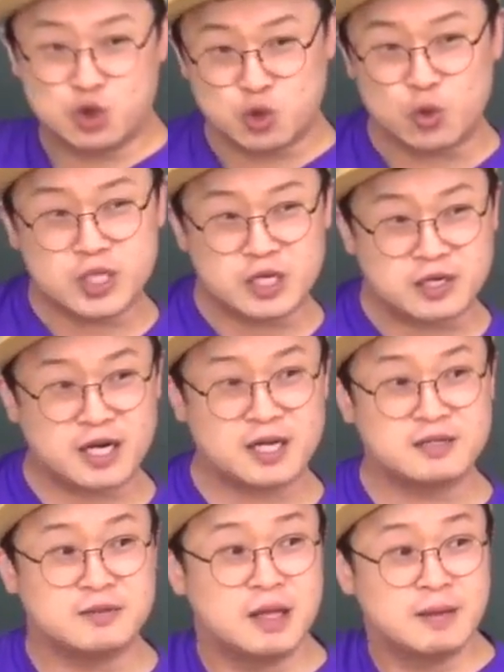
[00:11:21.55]
주어 동사
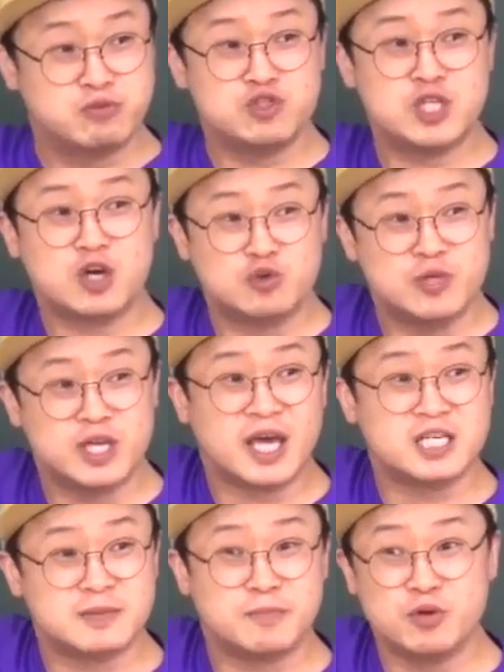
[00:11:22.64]
역할하는 분사 구문 이게
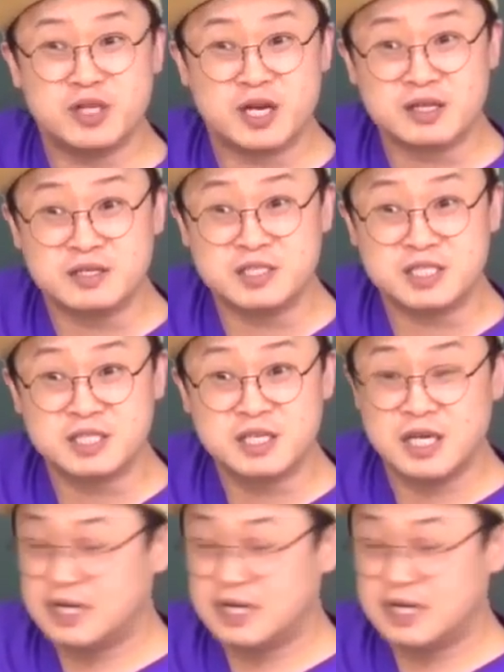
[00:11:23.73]
핵심 포인트라는 거지.